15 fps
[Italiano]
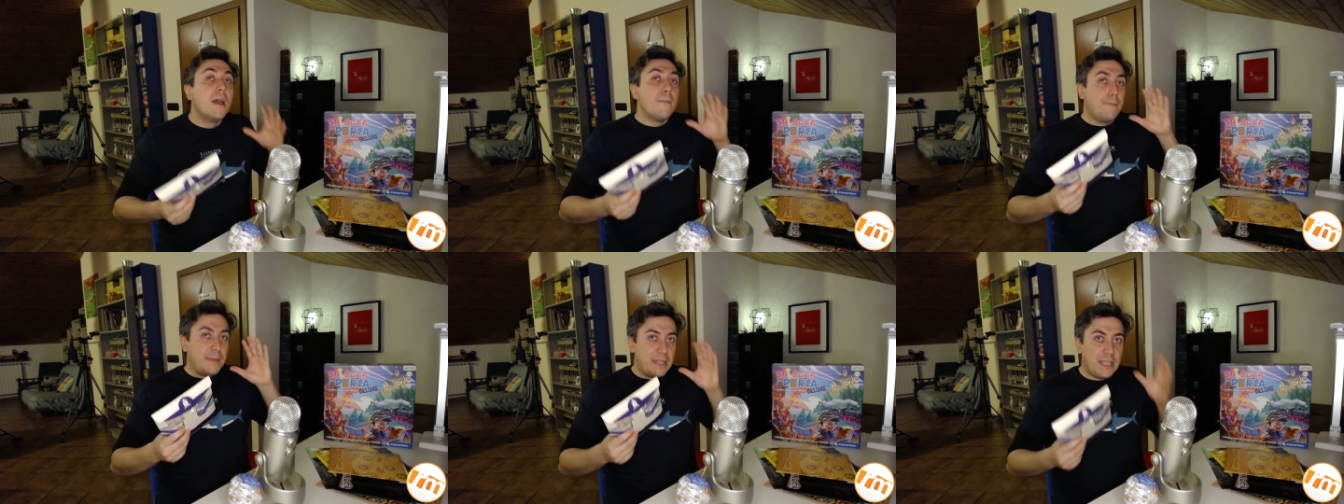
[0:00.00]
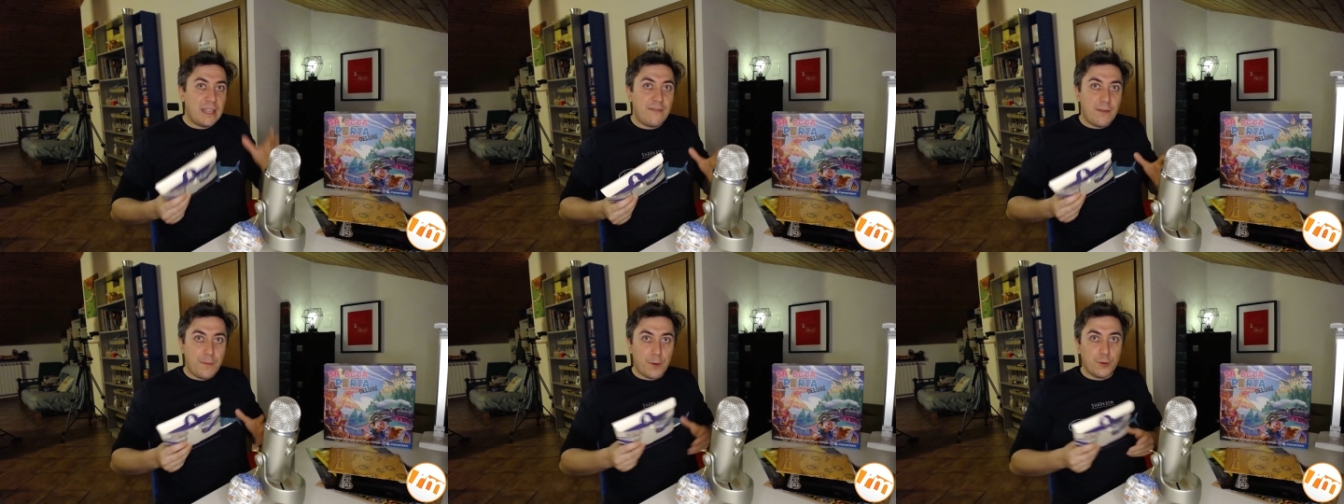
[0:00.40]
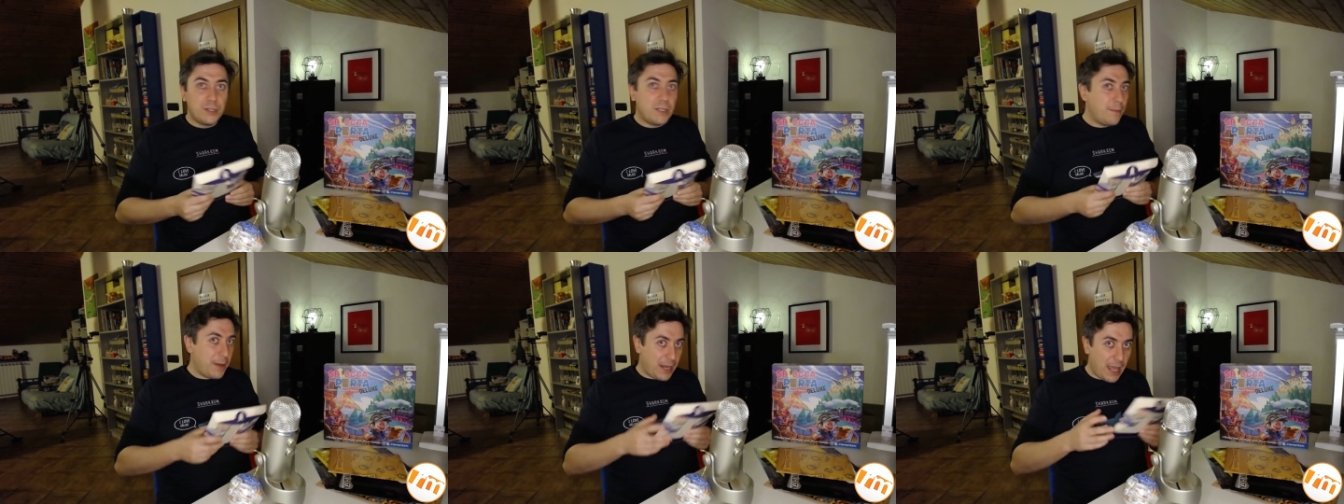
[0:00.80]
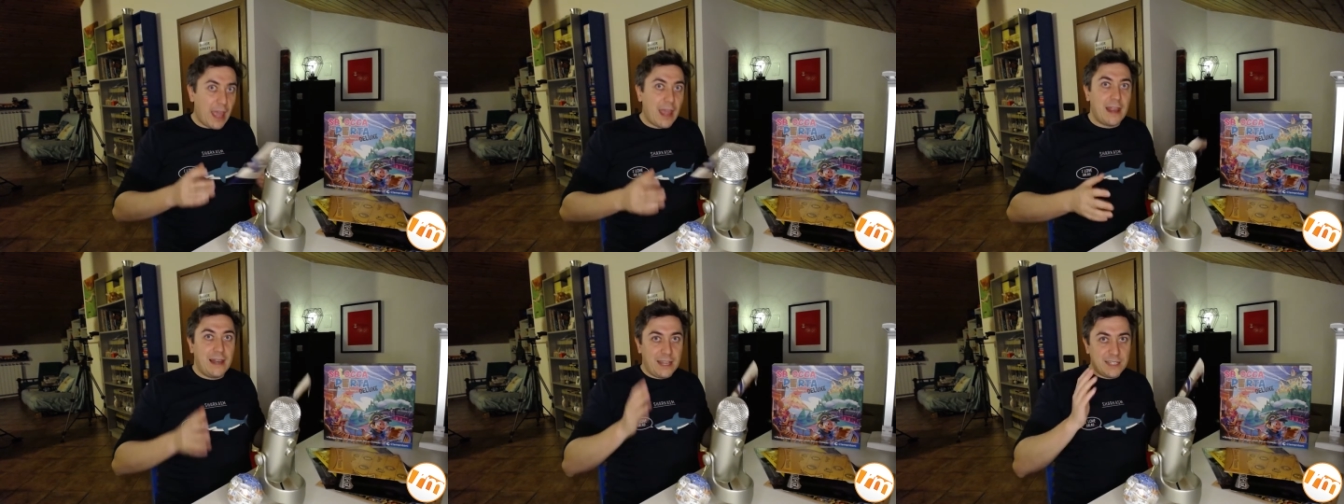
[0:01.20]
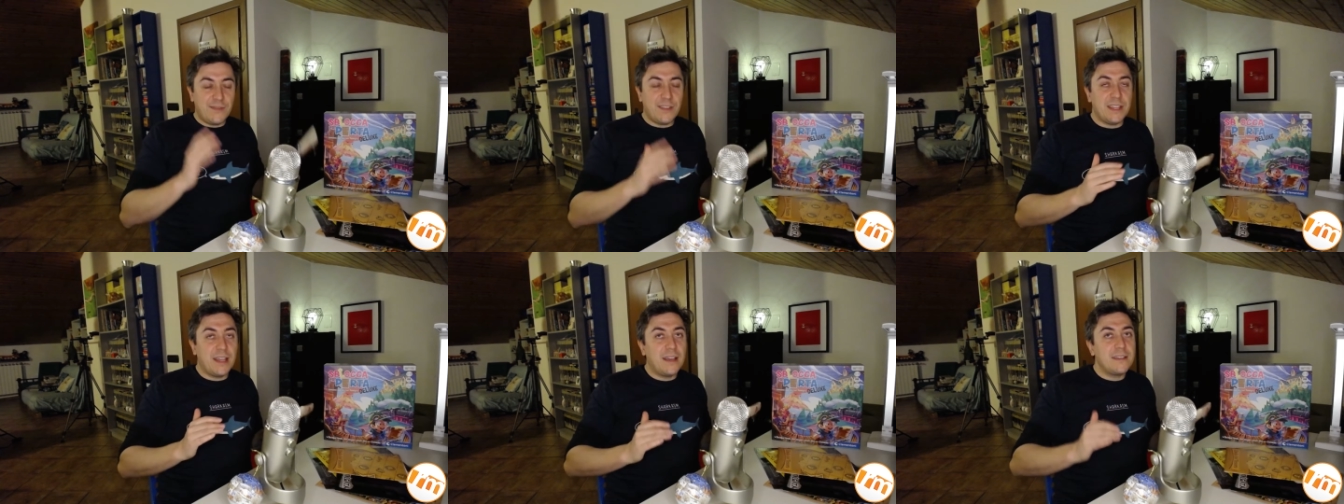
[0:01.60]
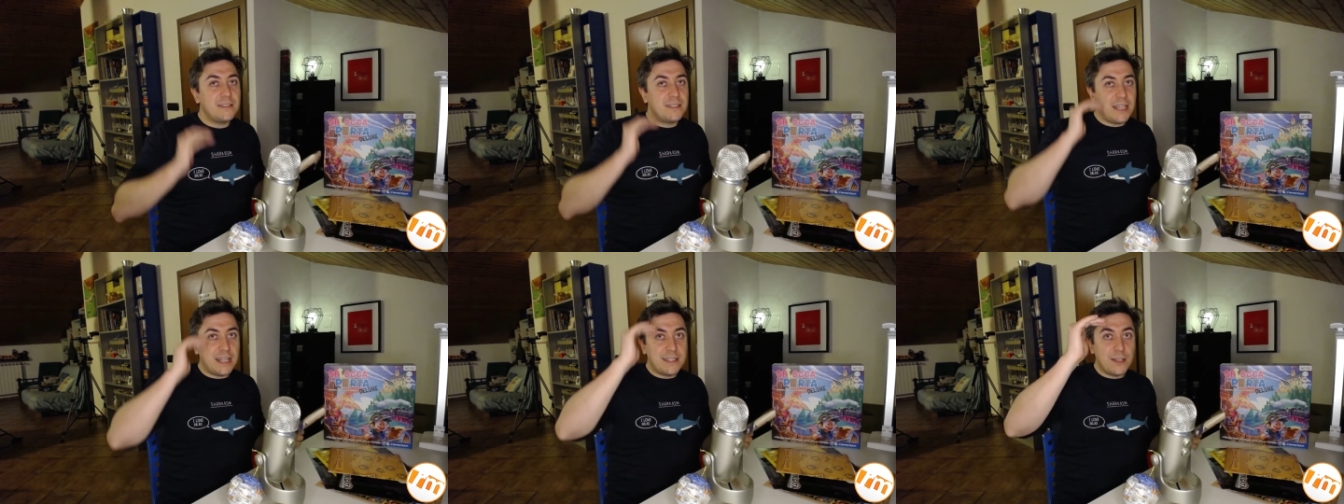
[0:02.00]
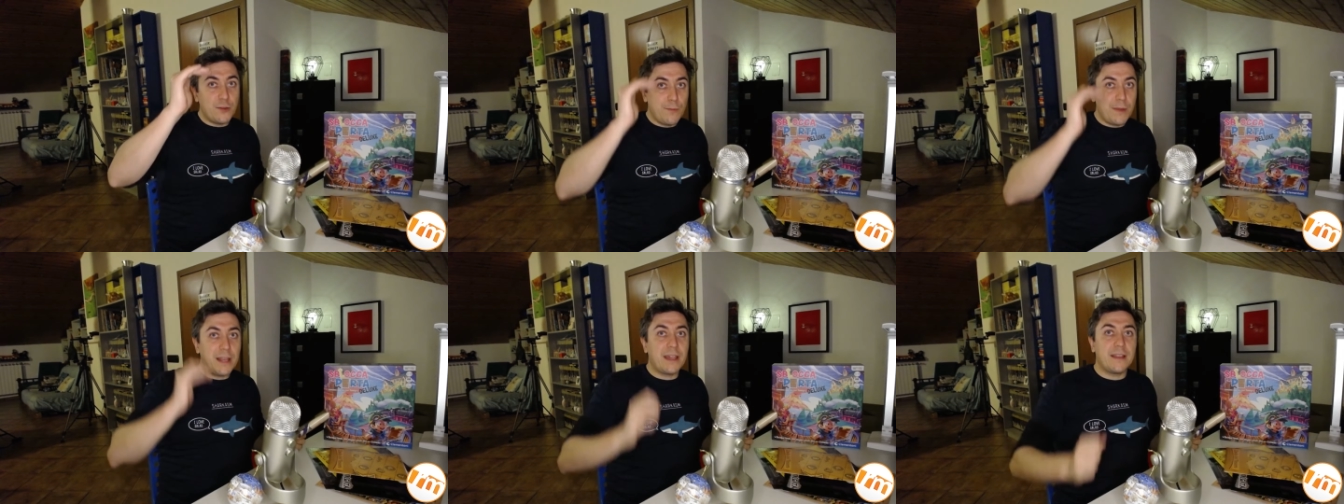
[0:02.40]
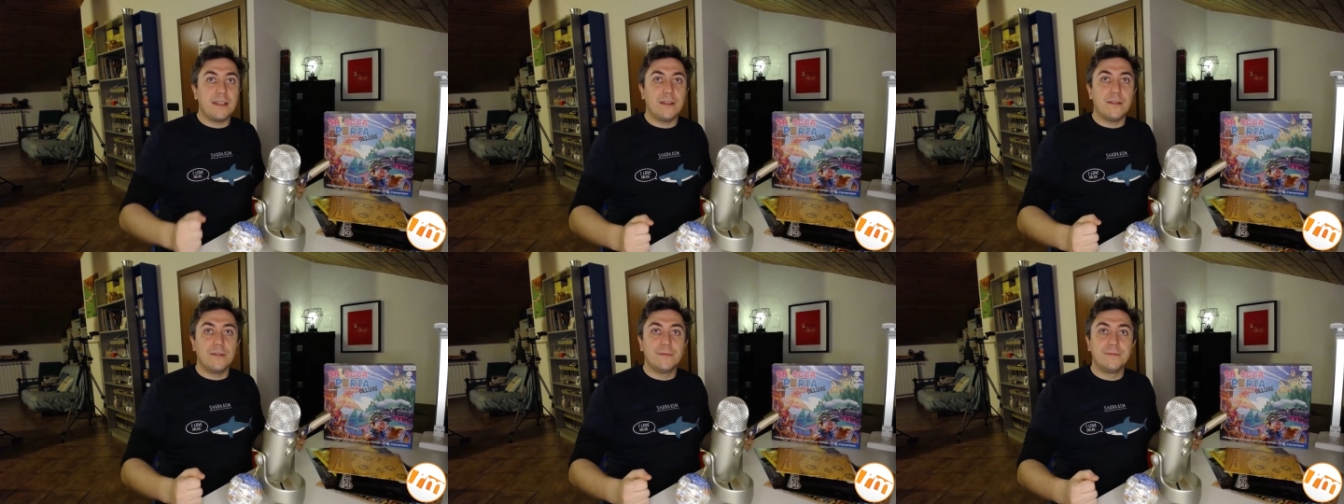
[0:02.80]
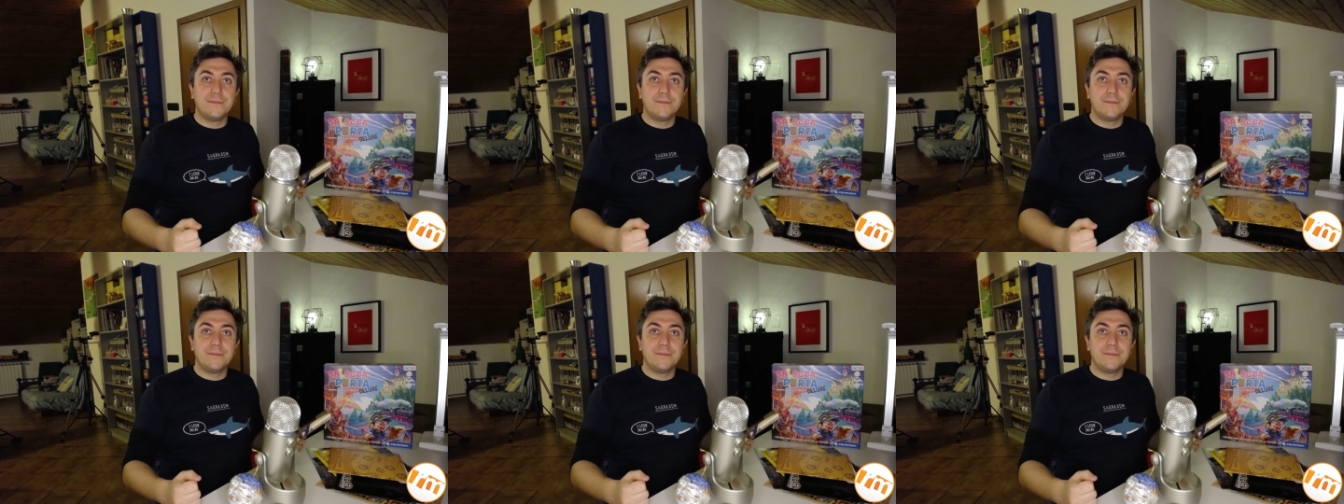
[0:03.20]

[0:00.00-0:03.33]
mettetevi pronti perché la sfida si alza di un bel gradino.